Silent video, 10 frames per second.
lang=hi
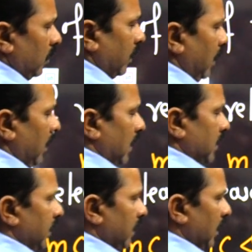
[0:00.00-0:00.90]
डेल्टा
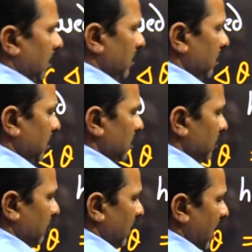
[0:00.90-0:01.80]
थीटा
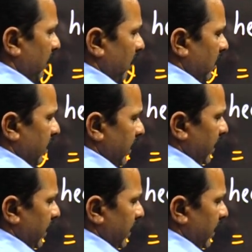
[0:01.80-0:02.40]
बराबर टी